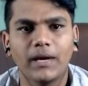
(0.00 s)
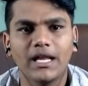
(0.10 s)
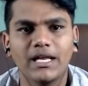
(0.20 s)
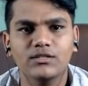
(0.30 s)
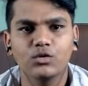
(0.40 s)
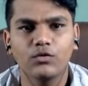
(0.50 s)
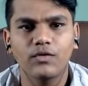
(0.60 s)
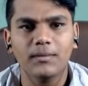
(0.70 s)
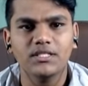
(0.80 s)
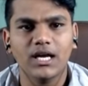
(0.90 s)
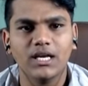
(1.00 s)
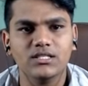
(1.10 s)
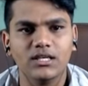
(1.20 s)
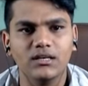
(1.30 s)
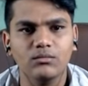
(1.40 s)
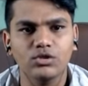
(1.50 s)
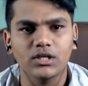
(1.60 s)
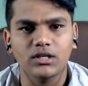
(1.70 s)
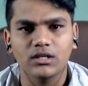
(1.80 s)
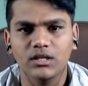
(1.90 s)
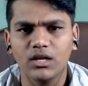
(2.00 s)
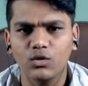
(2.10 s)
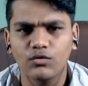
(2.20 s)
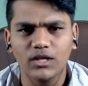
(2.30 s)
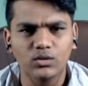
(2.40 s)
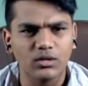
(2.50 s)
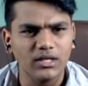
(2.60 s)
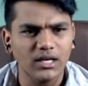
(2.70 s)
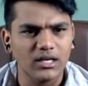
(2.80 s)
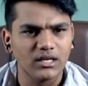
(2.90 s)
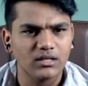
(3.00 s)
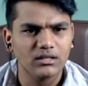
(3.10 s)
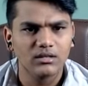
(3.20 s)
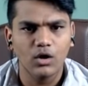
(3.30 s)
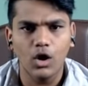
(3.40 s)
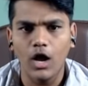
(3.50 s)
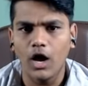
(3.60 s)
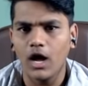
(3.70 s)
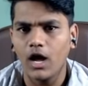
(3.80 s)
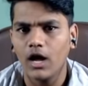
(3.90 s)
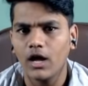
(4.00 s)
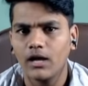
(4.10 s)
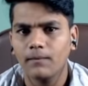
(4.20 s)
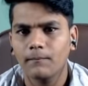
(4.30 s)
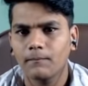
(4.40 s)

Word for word: पहले इस गुफा में जाना चाहिए मुझे नहीं गुफा थोड़ी है ये ओए